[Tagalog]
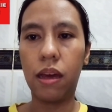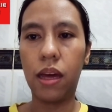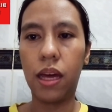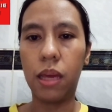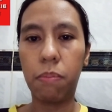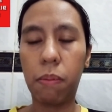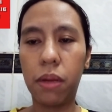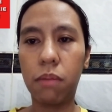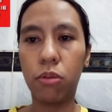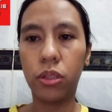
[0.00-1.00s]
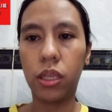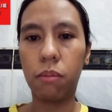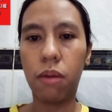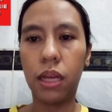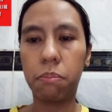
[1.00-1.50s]
na ipapadeport ka
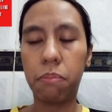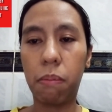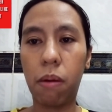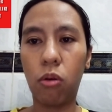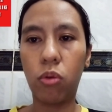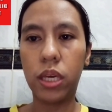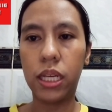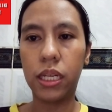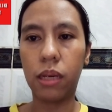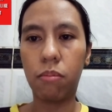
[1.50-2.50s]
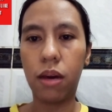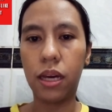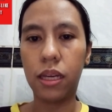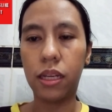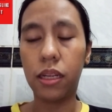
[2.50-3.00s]
ba at papauwiin ka
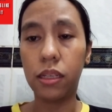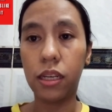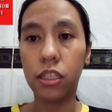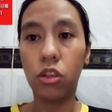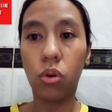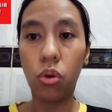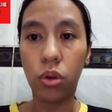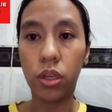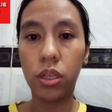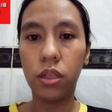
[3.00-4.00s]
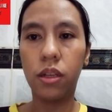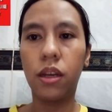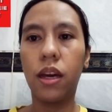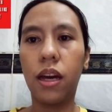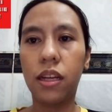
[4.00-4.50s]
ba agad-agad or
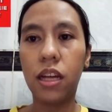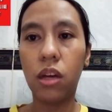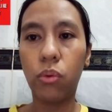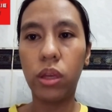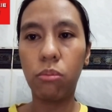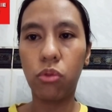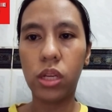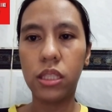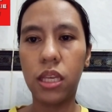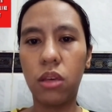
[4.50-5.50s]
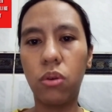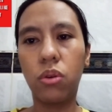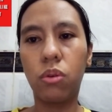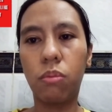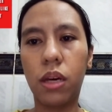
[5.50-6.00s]
gagawin mo na sa iyo
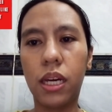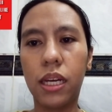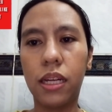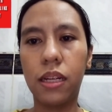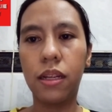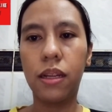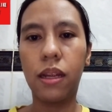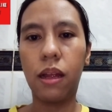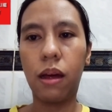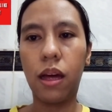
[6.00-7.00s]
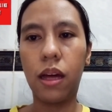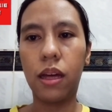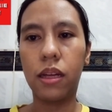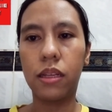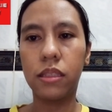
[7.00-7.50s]
yung mga
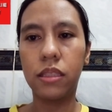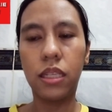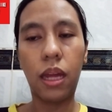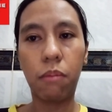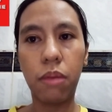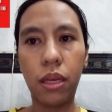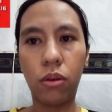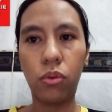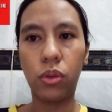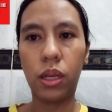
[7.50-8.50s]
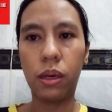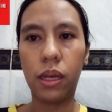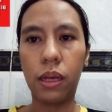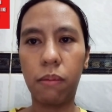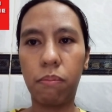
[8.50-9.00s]
uh, sinabi ko
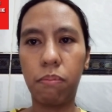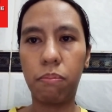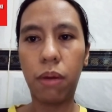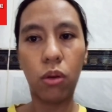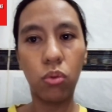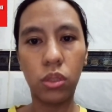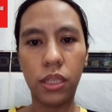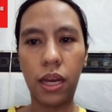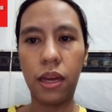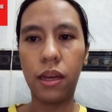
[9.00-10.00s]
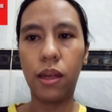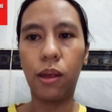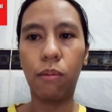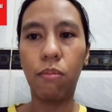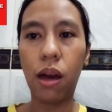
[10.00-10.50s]
na parusa
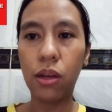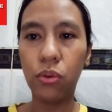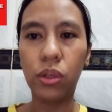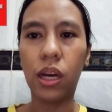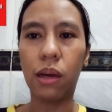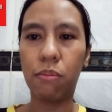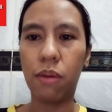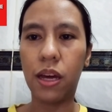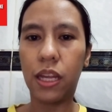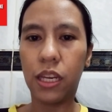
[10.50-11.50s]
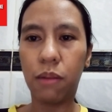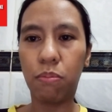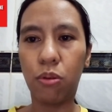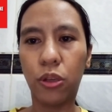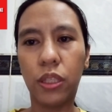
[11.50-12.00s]
bago ka
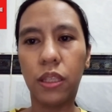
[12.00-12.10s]
ma-deport.